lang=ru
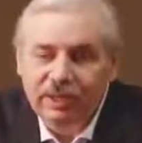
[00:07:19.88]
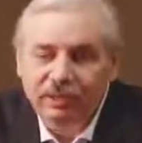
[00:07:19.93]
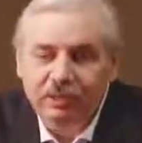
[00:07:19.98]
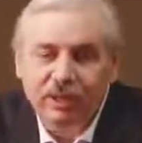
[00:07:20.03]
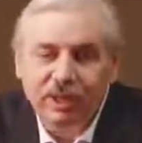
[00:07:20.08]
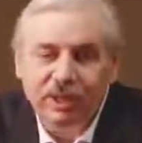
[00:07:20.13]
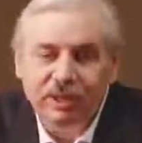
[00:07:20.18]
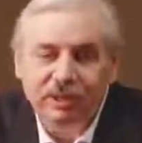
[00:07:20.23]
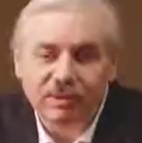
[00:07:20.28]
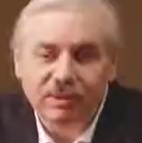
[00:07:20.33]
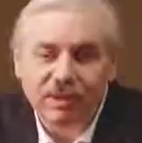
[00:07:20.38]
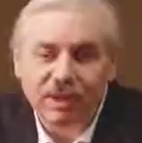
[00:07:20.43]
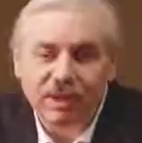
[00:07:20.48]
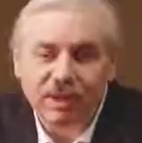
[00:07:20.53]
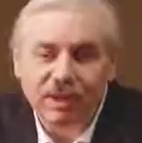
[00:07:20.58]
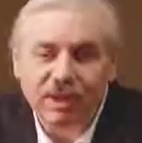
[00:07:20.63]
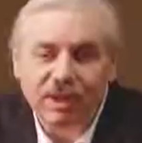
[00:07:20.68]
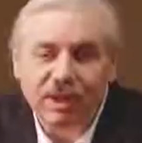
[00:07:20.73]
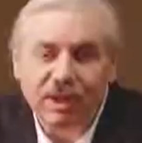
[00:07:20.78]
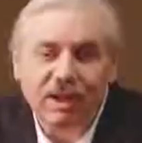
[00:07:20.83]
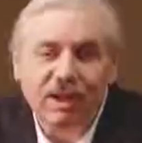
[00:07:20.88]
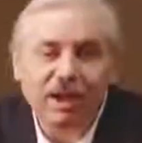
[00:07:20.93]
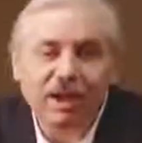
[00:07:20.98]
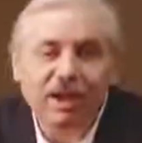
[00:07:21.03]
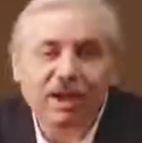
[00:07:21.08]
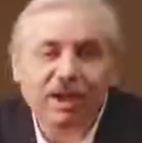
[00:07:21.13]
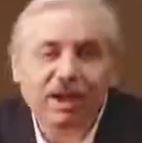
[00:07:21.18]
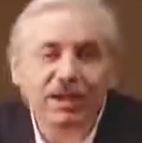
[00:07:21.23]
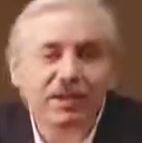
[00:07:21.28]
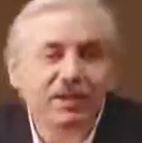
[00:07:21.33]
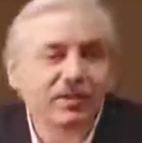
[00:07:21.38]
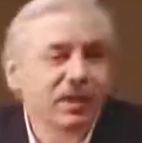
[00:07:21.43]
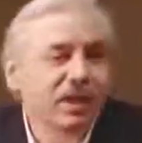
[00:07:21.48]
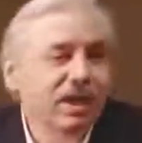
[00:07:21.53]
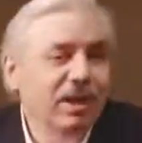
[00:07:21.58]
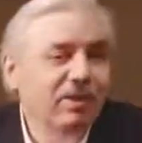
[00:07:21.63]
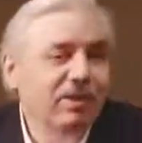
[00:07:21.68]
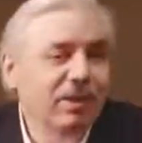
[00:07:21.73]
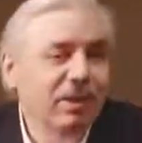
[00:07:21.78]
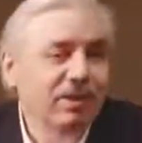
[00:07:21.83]
и спрашивали, какая
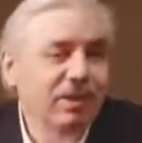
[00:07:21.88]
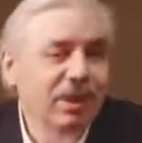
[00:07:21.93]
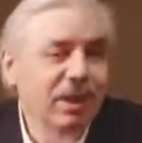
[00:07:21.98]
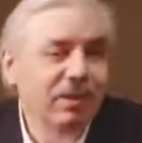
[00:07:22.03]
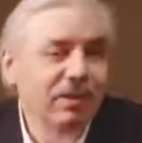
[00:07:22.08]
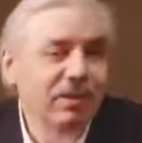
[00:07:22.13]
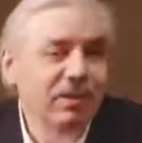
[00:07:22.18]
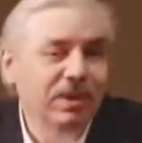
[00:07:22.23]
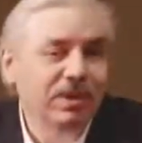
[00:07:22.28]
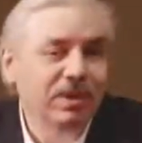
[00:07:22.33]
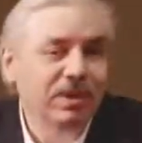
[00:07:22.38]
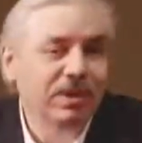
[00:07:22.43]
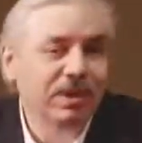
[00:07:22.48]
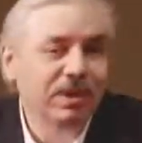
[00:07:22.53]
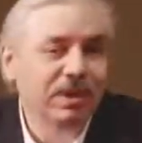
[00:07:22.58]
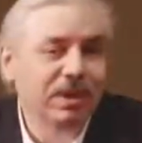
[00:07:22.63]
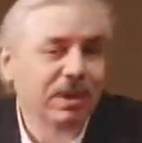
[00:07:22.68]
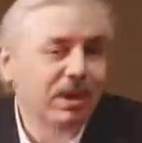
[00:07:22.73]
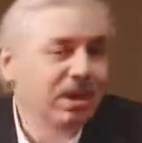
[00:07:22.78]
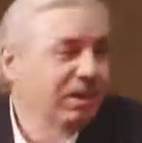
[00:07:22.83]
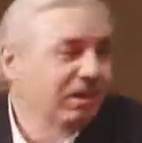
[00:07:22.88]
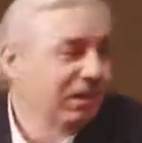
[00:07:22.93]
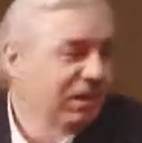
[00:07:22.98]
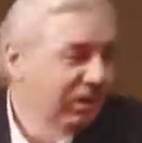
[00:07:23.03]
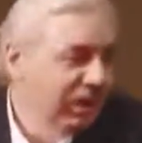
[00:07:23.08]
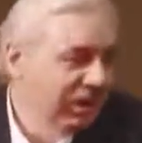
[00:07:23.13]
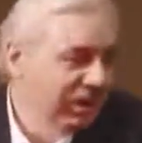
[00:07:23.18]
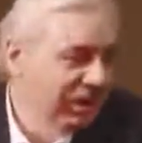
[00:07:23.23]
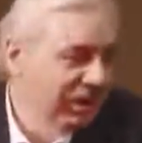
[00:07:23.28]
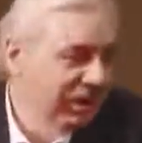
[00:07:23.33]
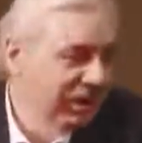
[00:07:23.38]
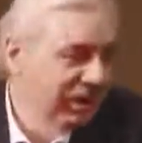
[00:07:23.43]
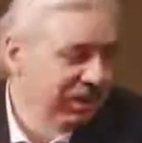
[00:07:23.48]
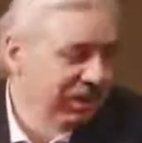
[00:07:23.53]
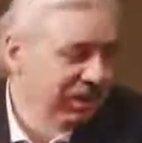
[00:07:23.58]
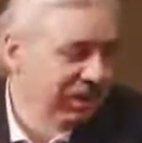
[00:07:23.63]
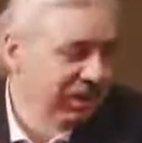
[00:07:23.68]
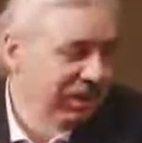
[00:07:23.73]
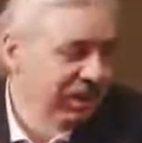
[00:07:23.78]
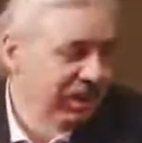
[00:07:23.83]
основная проблема в России на данный момент.
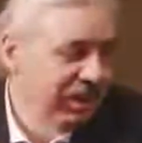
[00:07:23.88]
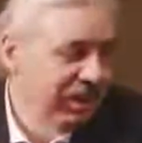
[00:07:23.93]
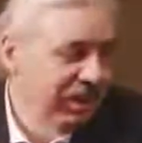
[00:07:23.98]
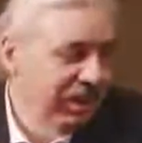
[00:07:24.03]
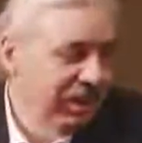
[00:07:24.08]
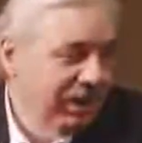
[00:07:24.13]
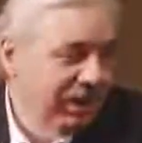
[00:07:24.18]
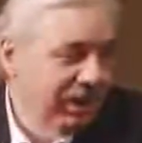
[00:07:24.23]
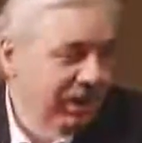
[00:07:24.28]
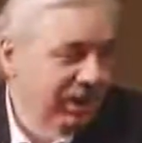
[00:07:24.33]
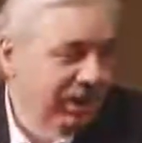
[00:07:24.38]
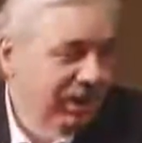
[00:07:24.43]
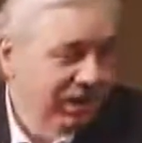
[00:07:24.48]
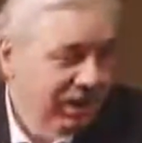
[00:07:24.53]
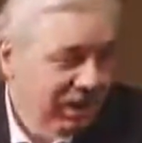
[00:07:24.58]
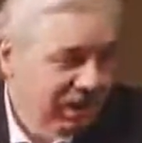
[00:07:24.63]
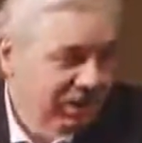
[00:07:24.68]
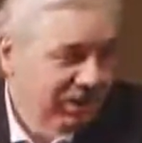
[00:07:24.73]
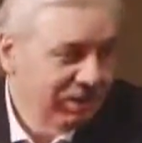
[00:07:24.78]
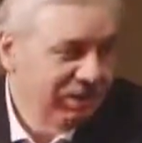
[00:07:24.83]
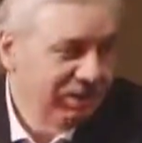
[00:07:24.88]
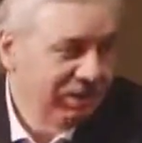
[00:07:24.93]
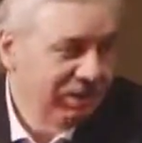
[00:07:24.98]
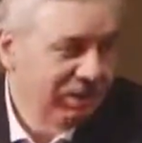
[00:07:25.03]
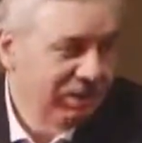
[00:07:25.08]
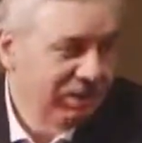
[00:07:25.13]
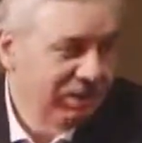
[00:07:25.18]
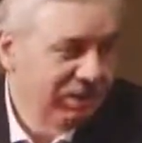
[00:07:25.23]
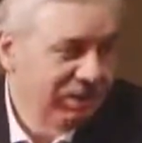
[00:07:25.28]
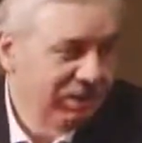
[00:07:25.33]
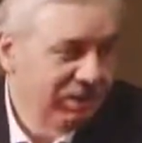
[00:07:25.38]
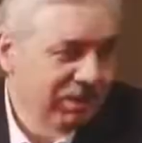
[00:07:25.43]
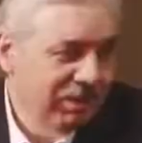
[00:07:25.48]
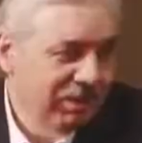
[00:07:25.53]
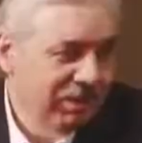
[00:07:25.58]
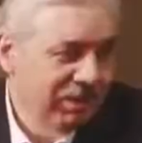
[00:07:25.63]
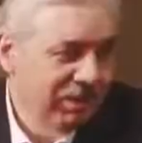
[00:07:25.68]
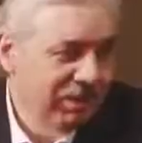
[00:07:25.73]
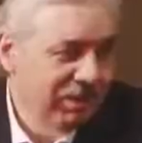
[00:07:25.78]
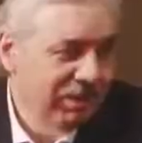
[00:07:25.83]
Я дал интервью,
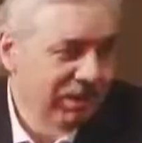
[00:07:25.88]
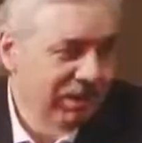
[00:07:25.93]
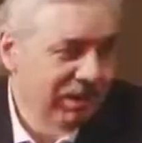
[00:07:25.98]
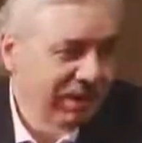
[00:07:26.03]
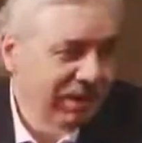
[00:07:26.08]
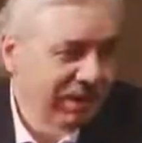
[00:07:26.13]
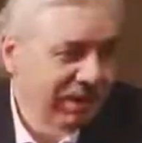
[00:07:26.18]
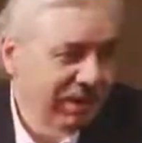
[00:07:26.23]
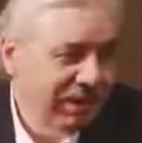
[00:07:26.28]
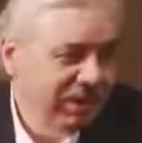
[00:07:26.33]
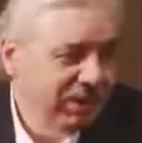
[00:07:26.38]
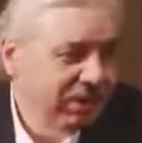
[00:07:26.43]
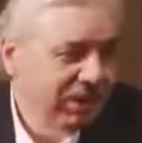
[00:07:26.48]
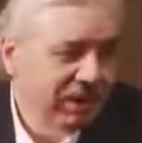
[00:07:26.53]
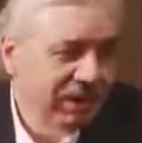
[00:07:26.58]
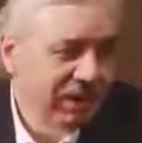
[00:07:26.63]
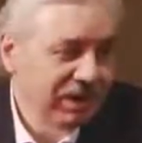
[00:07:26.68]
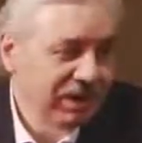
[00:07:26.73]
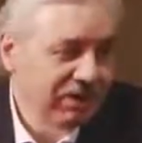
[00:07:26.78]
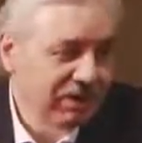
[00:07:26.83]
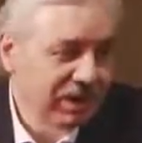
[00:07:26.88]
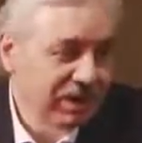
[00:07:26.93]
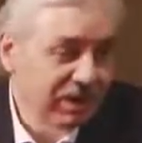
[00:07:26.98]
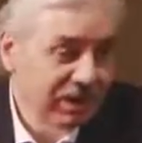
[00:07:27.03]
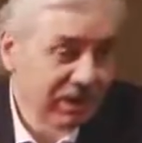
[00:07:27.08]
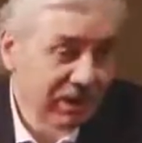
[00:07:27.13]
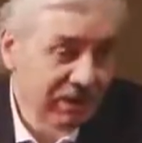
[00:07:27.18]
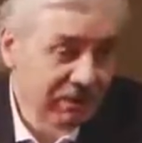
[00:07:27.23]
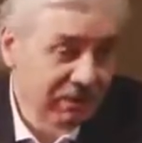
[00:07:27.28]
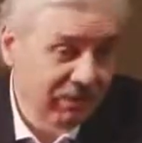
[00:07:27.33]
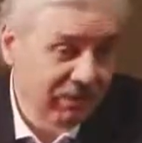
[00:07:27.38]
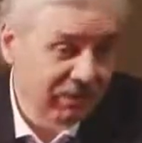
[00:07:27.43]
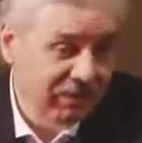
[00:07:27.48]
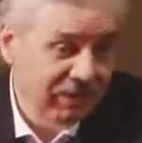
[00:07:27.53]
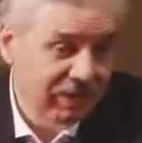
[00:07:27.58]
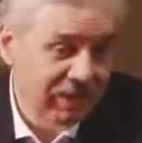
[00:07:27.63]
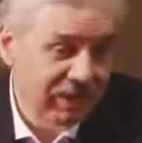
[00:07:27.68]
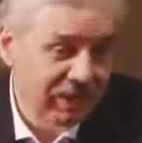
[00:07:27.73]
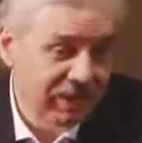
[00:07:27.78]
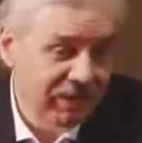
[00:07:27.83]
но э, оно никогда не вышло там, в
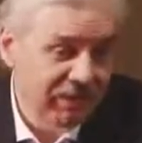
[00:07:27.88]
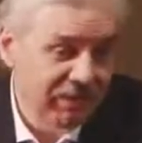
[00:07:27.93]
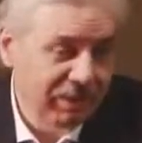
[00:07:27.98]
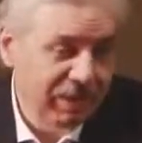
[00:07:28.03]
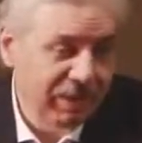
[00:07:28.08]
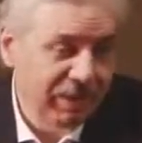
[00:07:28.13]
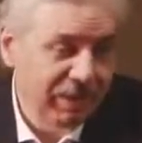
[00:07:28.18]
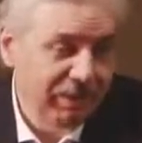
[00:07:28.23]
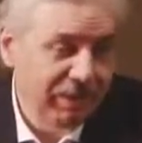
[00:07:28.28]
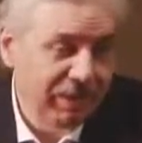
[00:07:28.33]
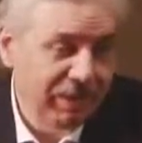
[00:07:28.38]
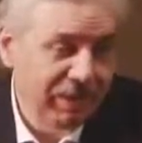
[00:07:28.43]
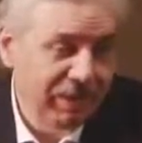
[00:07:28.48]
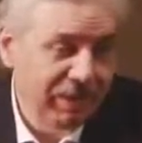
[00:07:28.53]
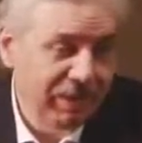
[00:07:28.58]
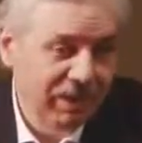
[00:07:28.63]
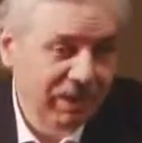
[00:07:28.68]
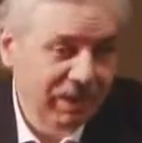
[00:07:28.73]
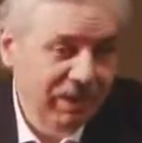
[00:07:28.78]
Америке, по крайней мере.